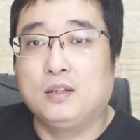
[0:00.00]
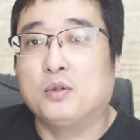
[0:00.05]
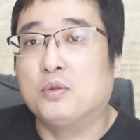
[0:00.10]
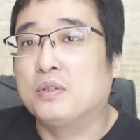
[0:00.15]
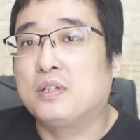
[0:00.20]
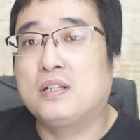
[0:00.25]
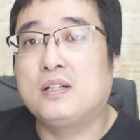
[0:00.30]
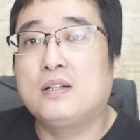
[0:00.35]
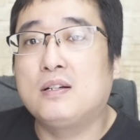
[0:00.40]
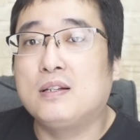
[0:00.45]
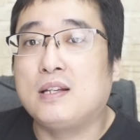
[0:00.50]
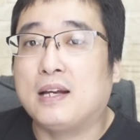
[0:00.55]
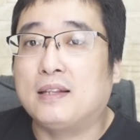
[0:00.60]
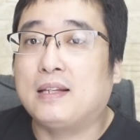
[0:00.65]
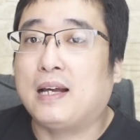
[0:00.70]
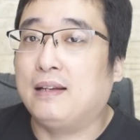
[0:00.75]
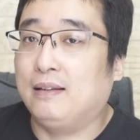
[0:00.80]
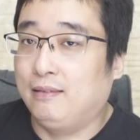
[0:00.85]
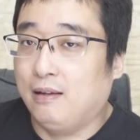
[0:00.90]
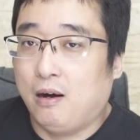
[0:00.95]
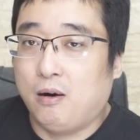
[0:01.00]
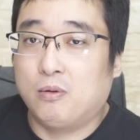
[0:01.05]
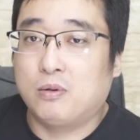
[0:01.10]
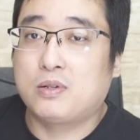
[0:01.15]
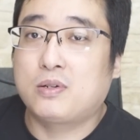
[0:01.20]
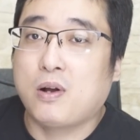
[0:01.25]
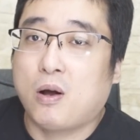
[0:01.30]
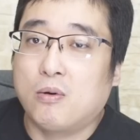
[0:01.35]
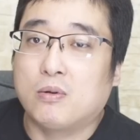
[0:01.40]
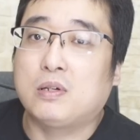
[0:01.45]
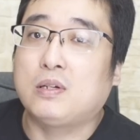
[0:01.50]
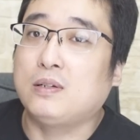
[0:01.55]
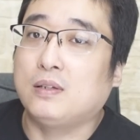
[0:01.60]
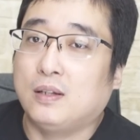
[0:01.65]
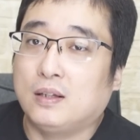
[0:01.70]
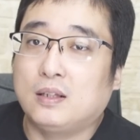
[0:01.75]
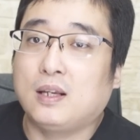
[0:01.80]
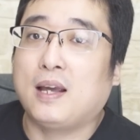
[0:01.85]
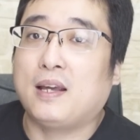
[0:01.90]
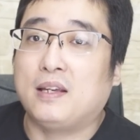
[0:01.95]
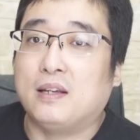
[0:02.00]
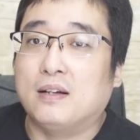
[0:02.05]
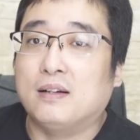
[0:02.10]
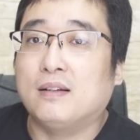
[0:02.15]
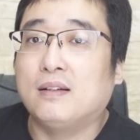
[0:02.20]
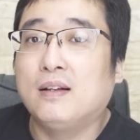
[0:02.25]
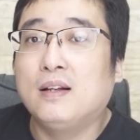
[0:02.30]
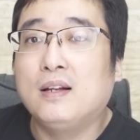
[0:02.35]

六七十年代老邵氏的电影，